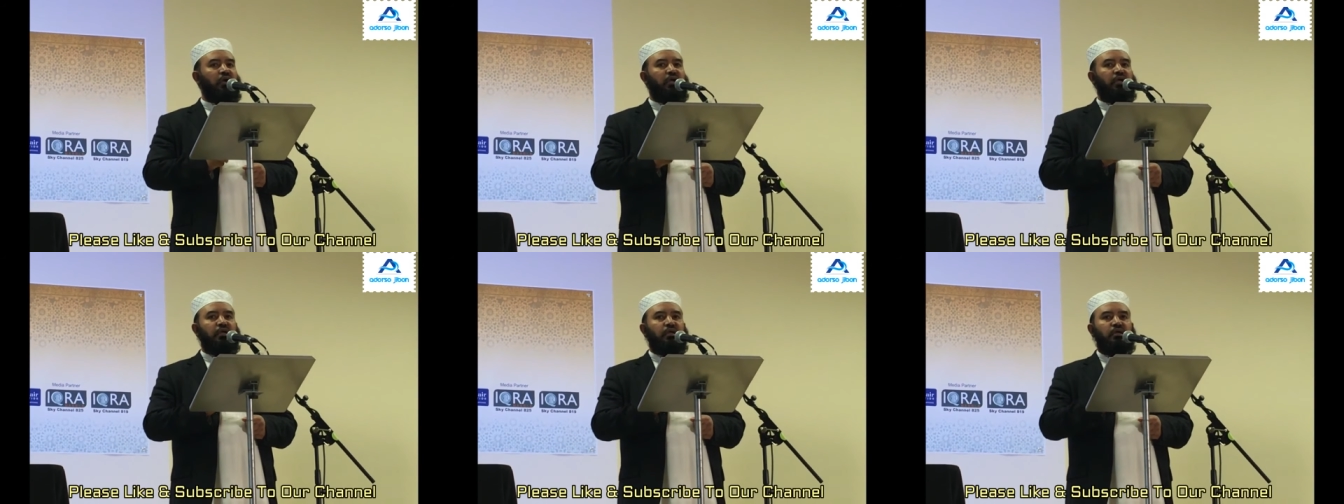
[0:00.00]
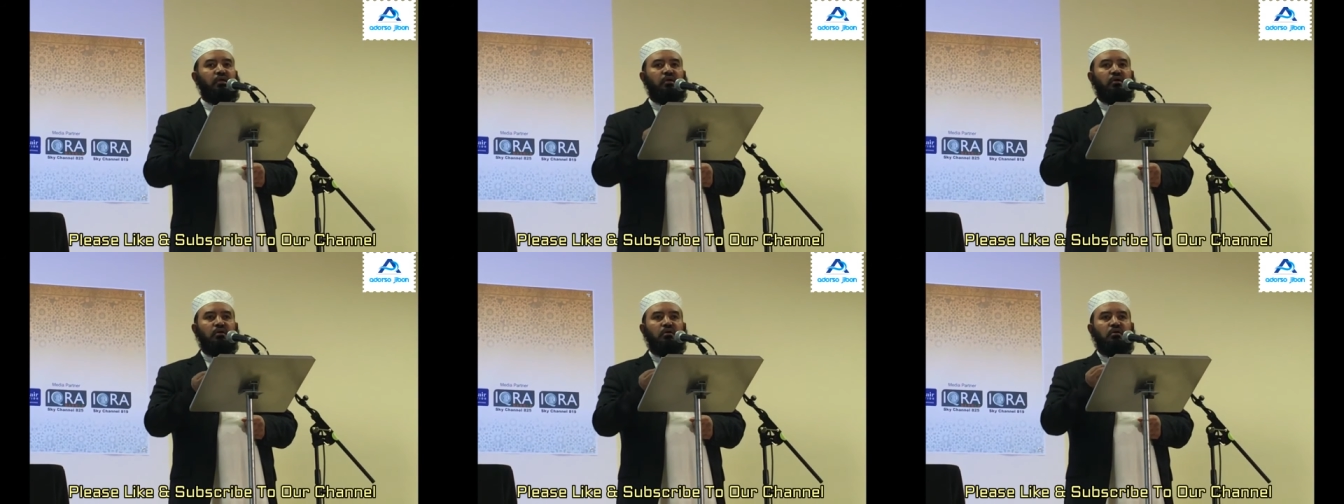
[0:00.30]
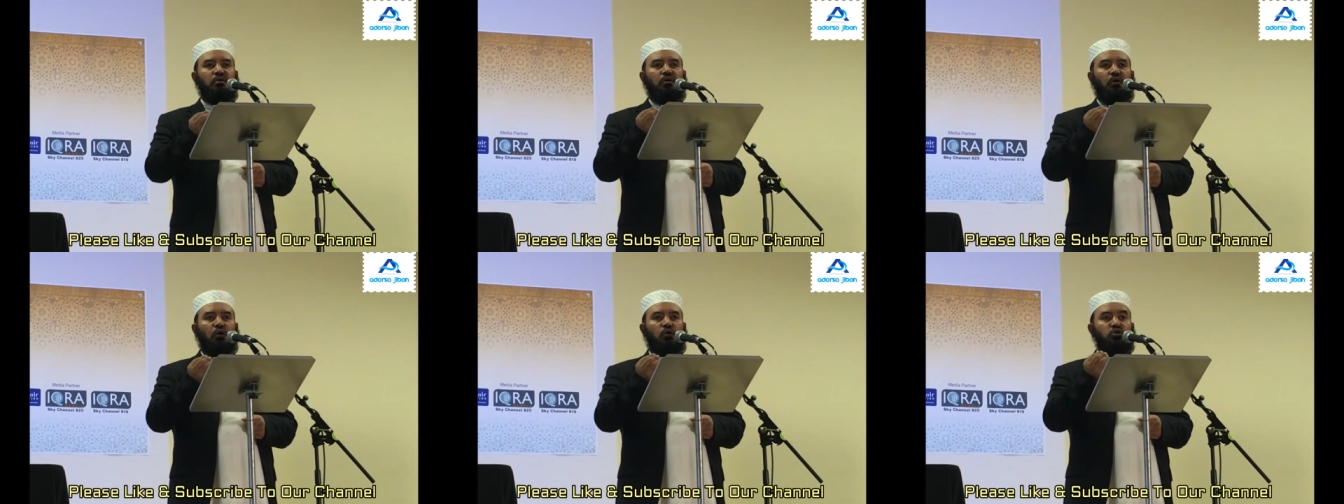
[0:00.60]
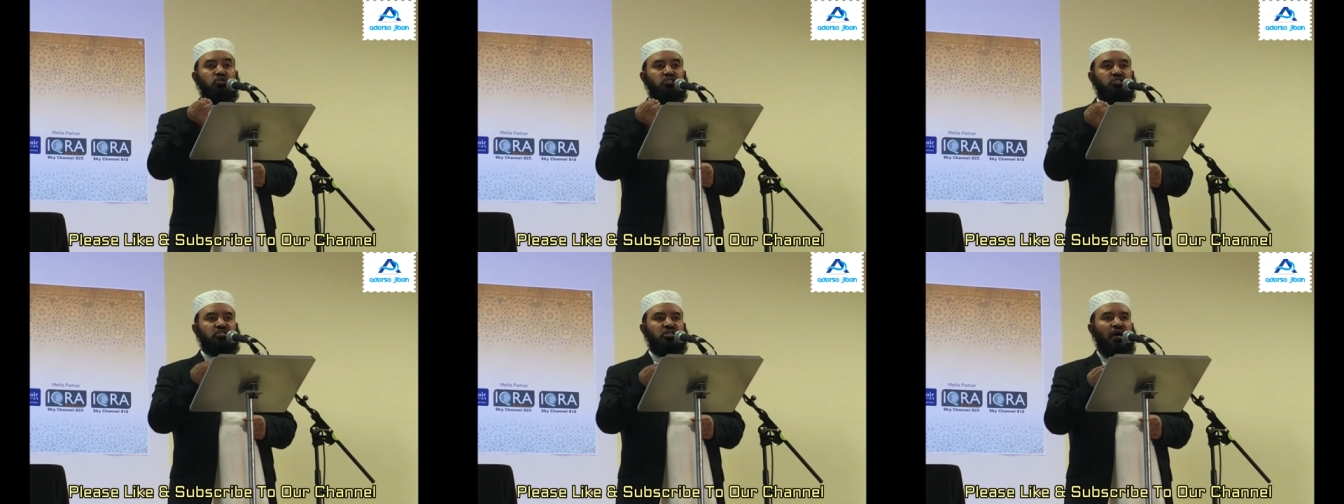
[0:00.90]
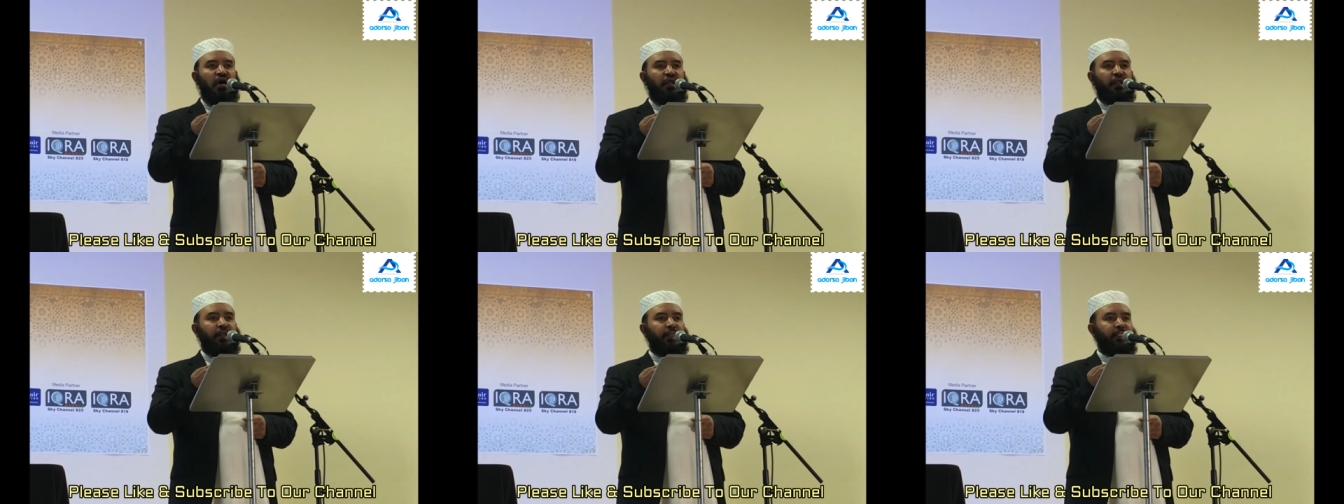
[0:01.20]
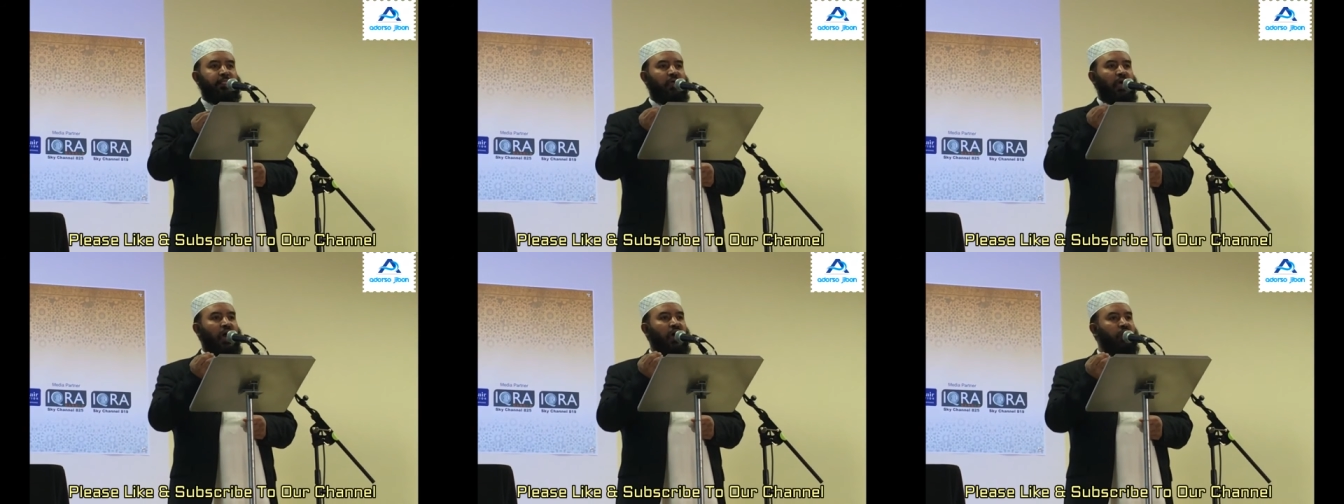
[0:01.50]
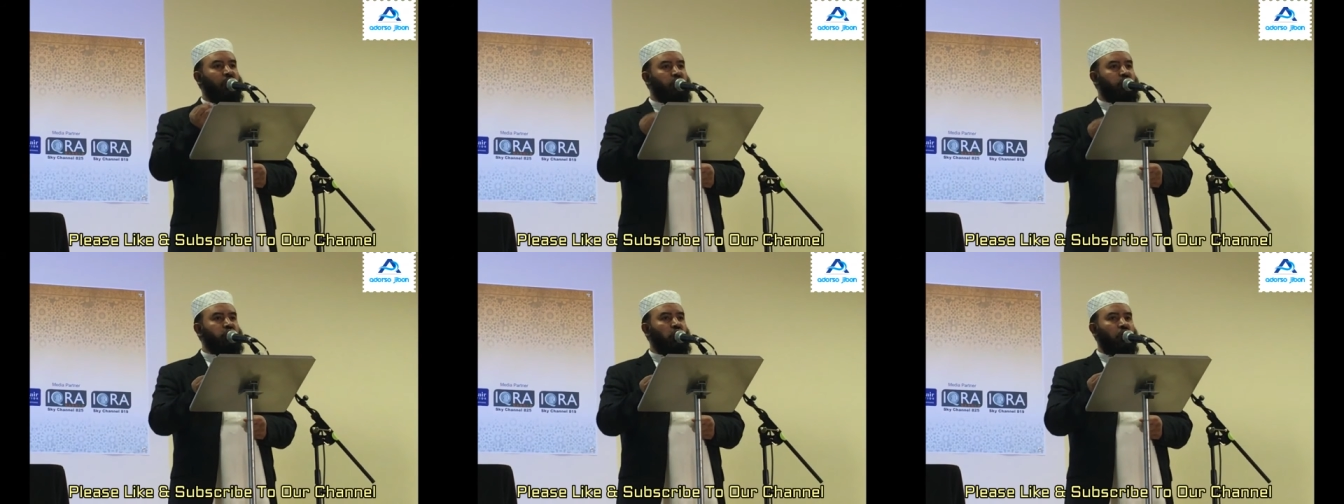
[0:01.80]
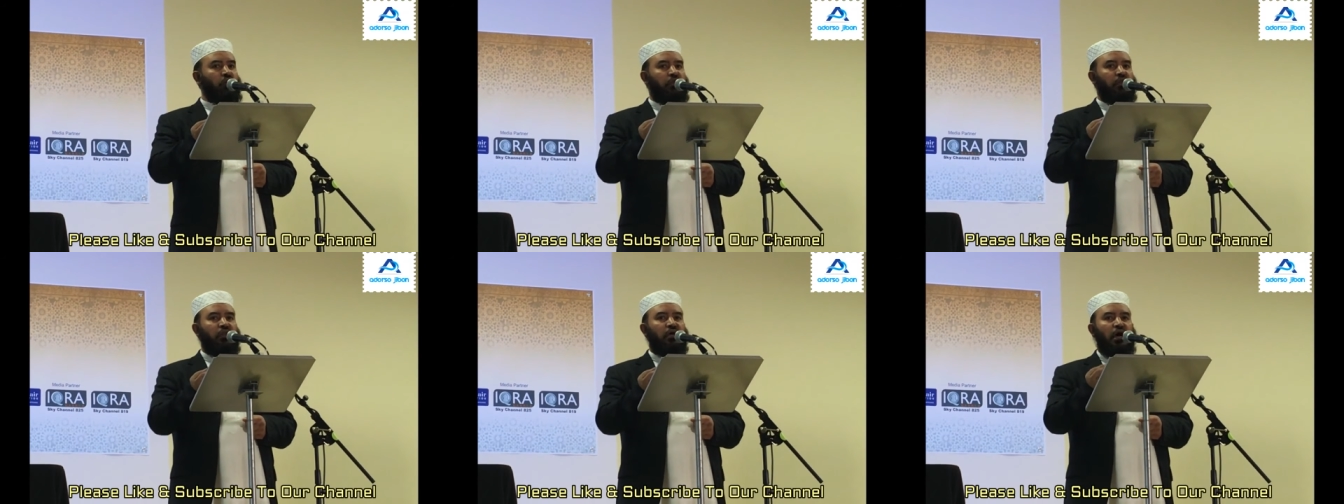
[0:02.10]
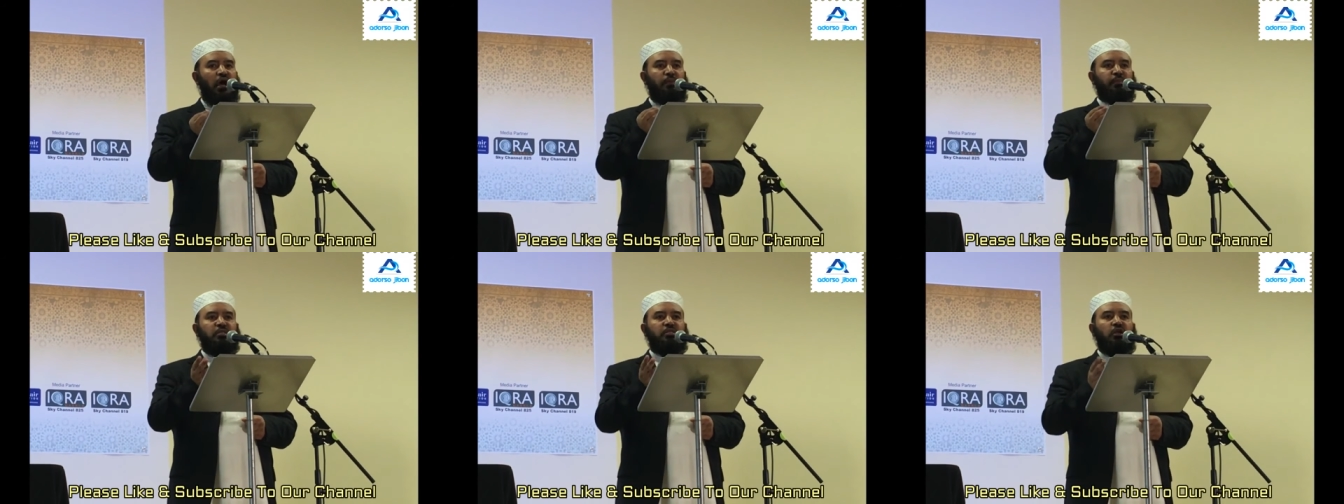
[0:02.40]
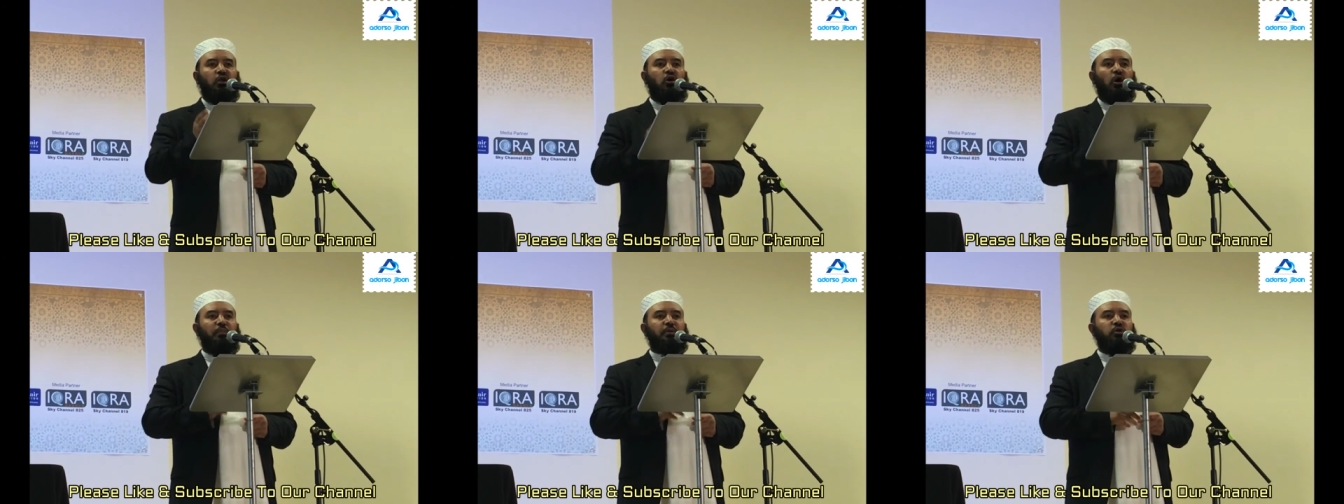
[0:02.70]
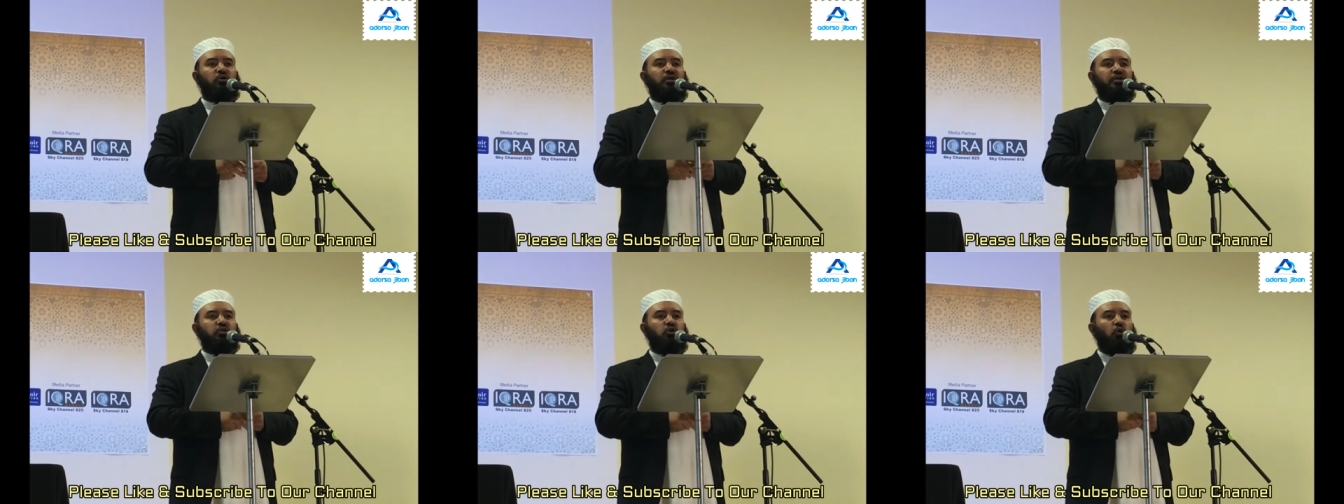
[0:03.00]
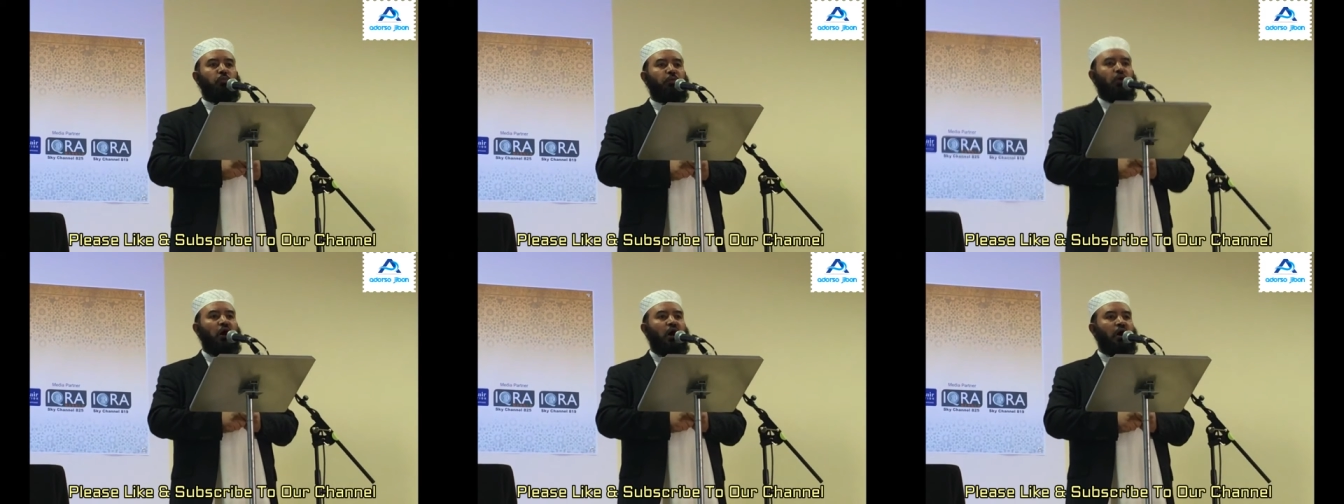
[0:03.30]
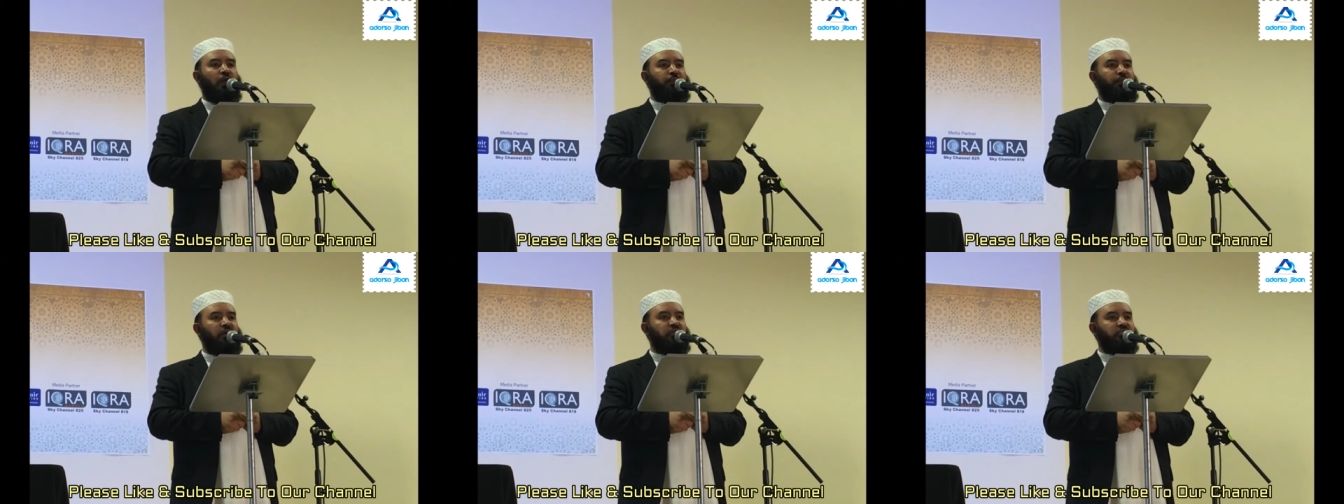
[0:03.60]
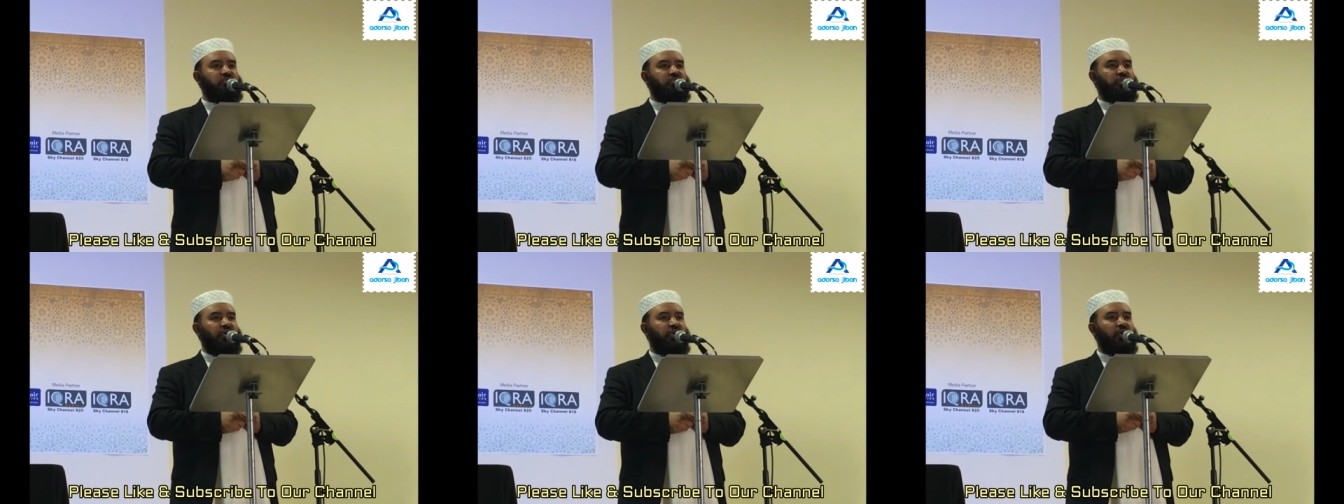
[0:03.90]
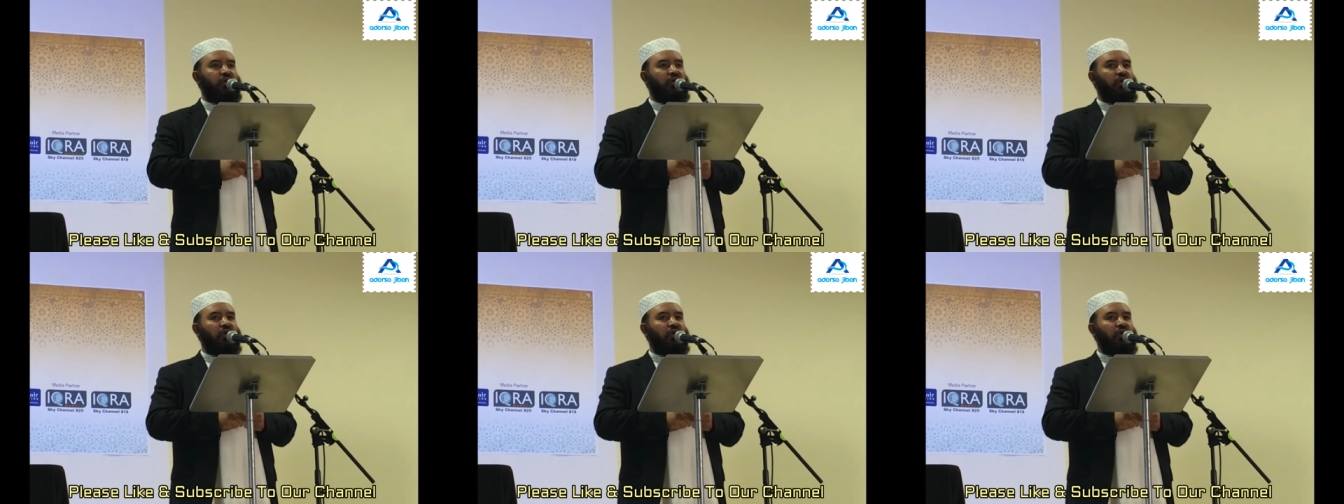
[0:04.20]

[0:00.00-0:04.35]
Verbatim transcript: এই অনুষ্ঠান আয়োজন আমাদের কমিউনিটি উপহার পাচ্ছে